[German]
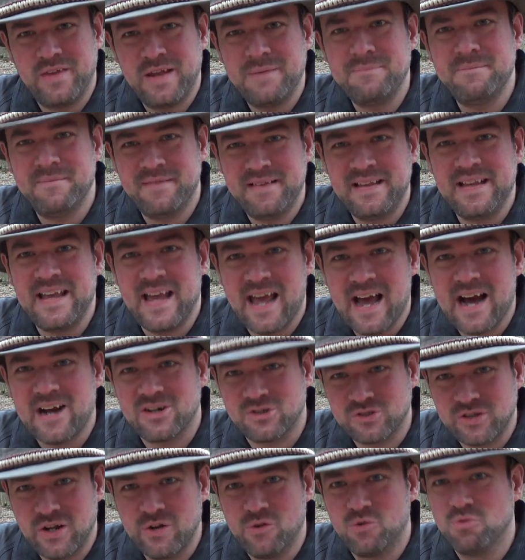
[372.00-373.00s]
eben die
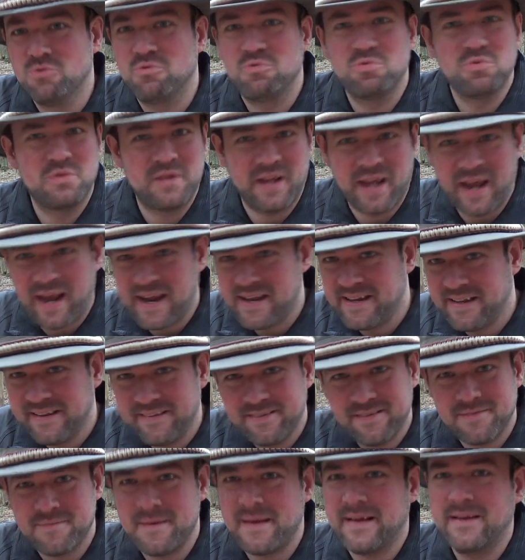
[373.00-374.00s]
Herstellung zu
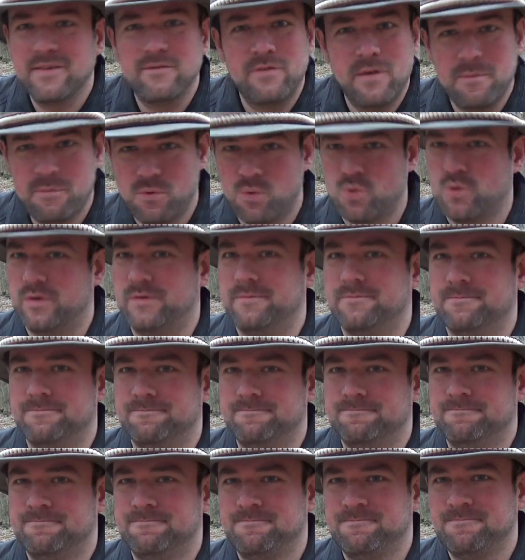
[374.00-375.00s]
Trainingszwecken verboten
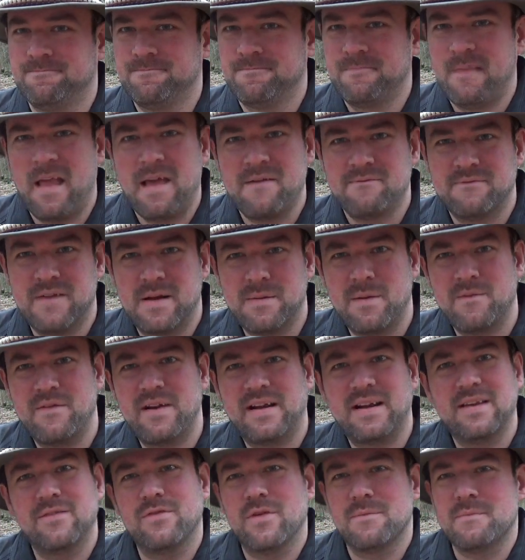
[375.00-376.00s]
weil man
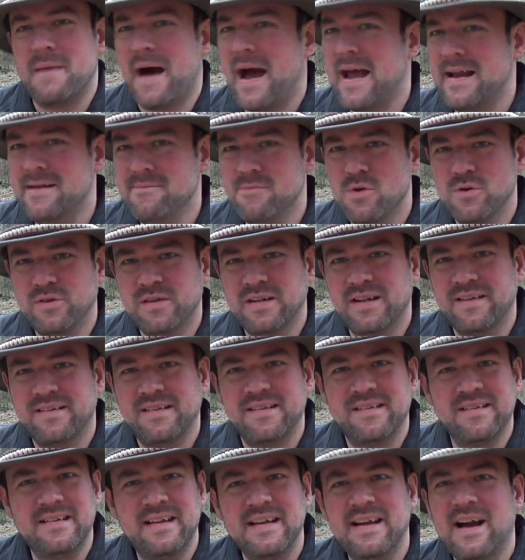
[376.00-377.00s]
wirklich vermeiden möchte, dass
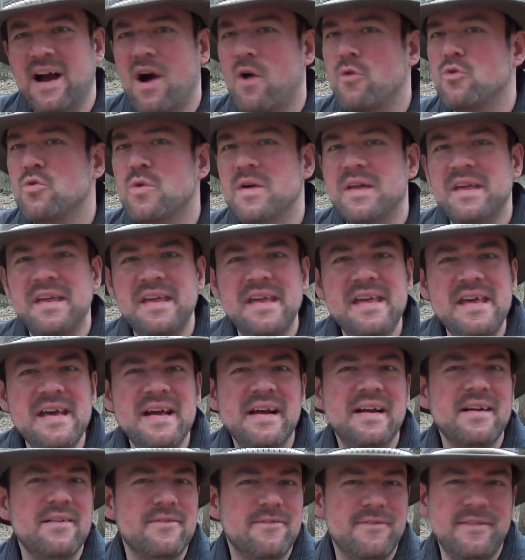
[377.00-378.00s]
diese Dinge auch nur
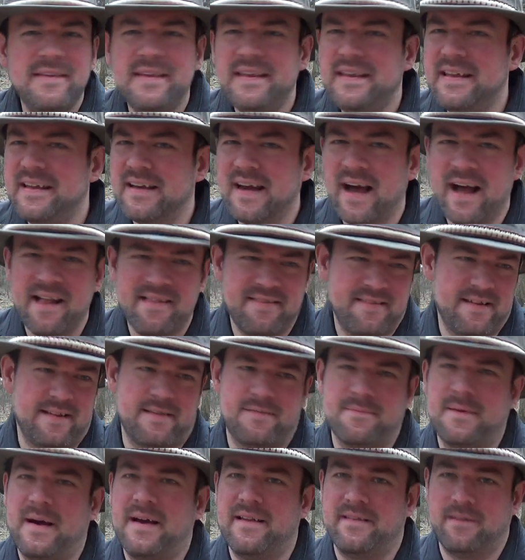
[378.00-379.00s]
irgendwie
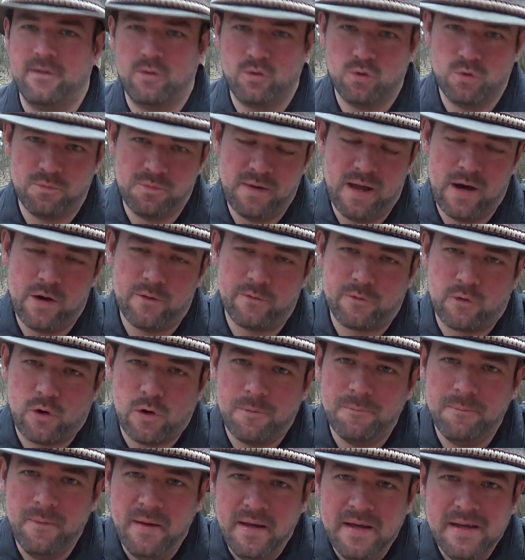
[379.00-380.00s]
ansatzweise in Umlauf
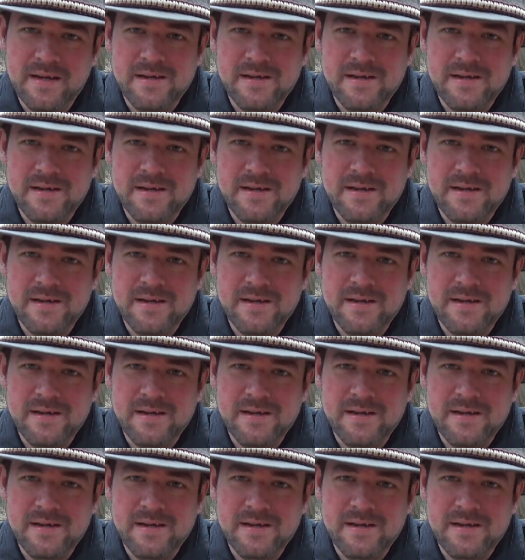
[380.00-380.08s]
kommen.